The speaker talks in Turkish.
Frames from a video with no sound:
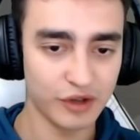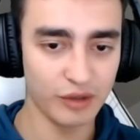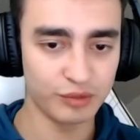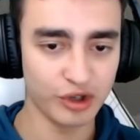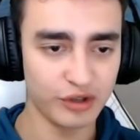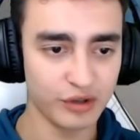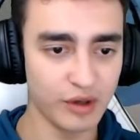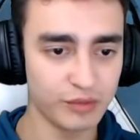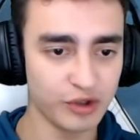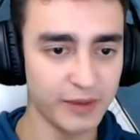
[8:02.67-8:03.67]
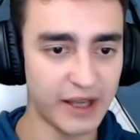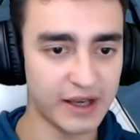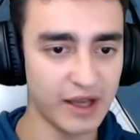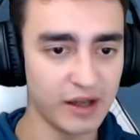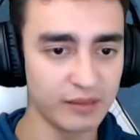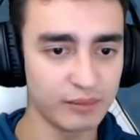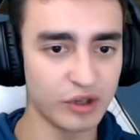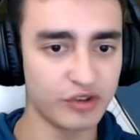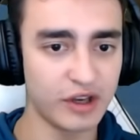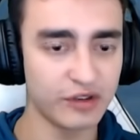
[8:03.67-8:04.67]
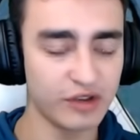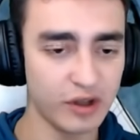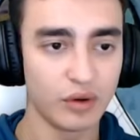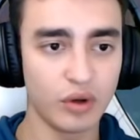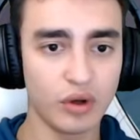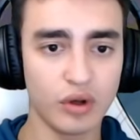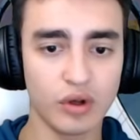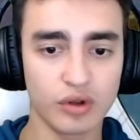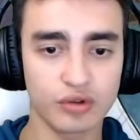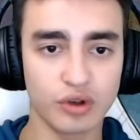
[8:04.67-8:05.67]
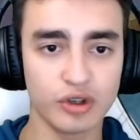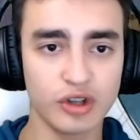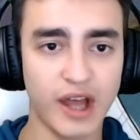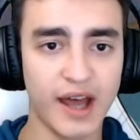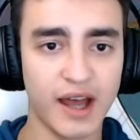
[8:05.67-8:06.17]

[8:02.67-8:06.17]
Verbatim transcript: Gömçür. Gömçür bir dakika. Burası neresi? Oo sonunda.